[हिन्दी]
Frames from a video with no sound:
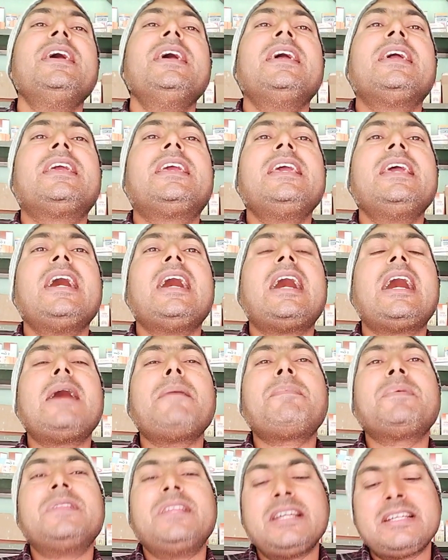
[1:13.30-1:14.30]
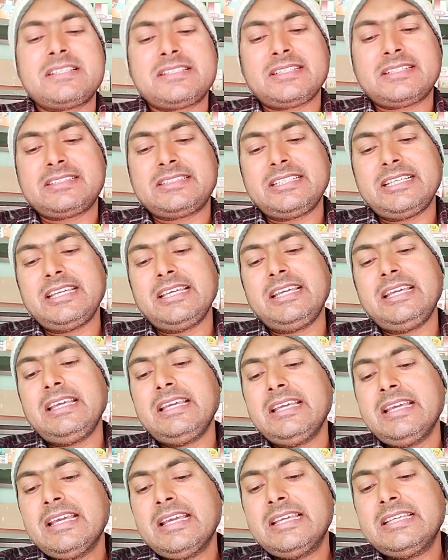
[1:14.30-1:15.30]
कि आप देख सकते हैं
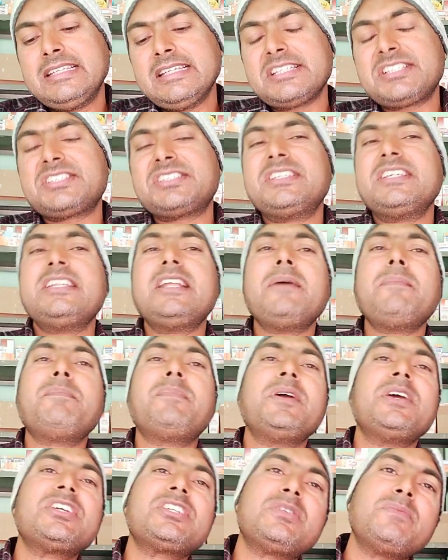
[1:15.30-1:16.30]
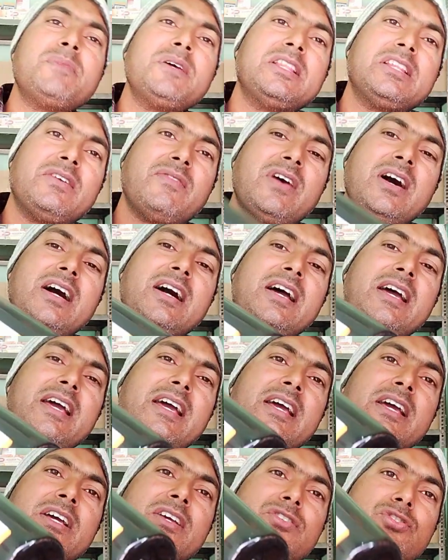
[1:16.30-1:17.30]
यह सीरप बेस्ड में दवा है
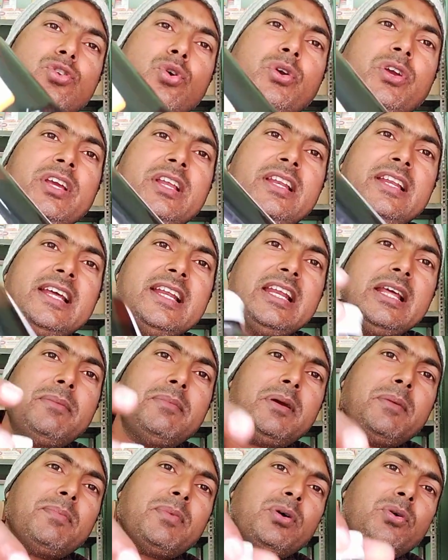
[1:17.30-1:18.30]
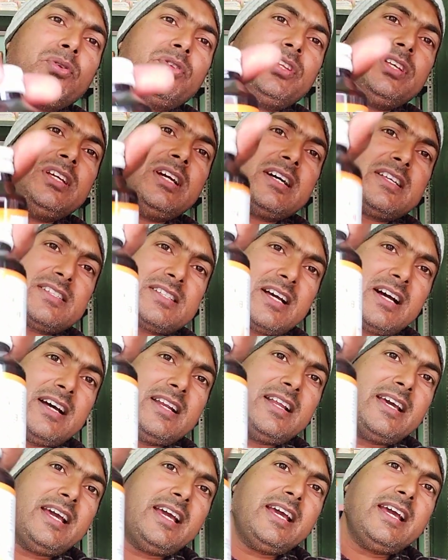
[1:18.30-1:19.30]
जो कि लेने में बहुत ही आसान
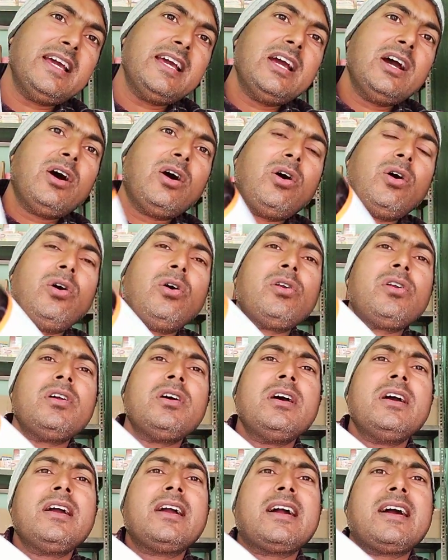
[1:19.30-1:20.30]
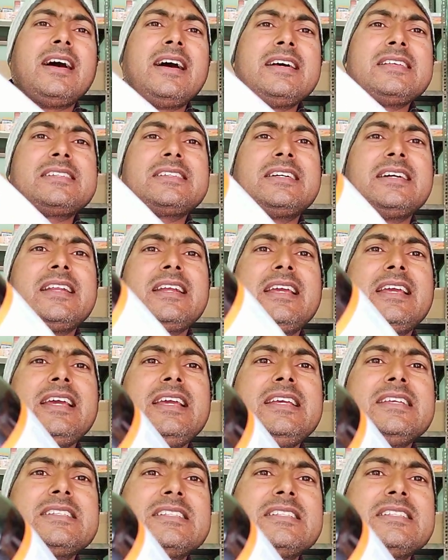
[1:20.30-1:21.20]
है और ख़ास करके इस